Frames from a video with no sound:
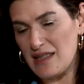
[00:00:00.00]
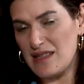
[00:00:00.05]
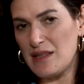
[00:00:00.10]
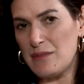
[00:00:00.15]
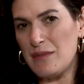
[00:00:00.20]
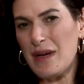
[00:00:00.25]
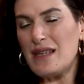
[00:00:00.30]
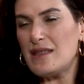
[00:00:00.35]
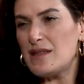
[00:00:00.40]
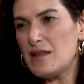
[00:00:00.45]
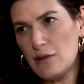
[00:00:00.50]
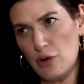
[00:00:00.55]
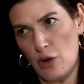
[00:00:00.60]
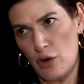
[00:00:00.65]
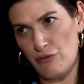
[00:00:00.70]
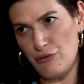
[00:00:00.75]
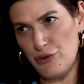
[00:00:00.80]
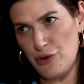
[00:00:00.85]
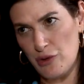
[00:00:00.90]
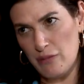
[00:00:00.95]
Aslında ben
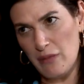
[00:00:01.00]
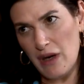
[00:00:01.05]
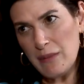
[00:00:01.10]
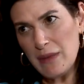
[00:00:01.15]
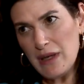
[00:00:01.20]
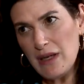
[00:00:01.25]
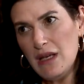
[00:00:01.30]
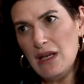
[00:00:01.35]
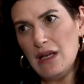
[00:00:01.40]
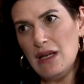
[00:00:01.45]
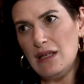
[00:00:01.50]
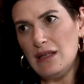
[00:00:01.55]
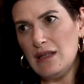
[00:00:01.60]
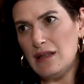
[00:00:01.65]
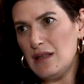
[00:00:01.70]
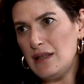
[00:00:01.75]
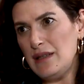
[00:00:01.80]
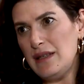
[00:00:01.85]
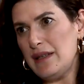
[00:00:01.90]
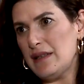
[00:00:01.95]
slowcuyum ama
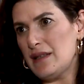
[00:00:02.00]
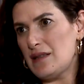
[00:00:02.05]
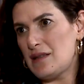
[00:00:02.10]
e, ne